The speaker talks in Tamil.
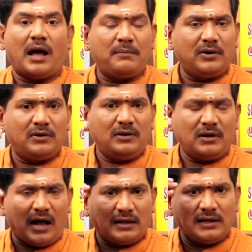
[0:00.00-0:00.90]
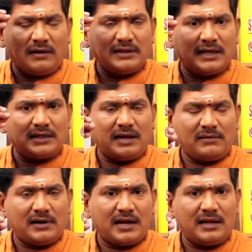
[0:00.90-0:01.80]
அப்போது அந்த அந்த இடத்துல
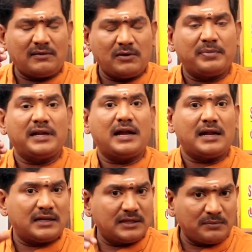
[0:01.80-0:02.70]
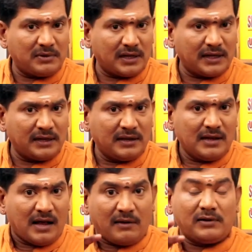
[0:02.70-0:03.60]
அவங்களால அவங்க பெரிய ஆளாக இருந்திருப்பாங்க
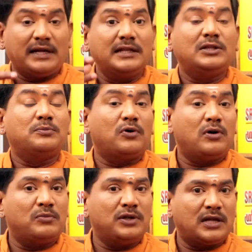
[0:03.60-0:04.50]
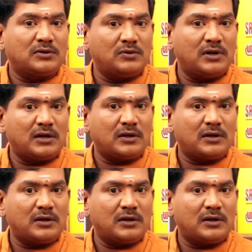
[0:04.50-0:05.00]
அவங்கள எதிர்த்து போக முடியாத சூழ்நிலை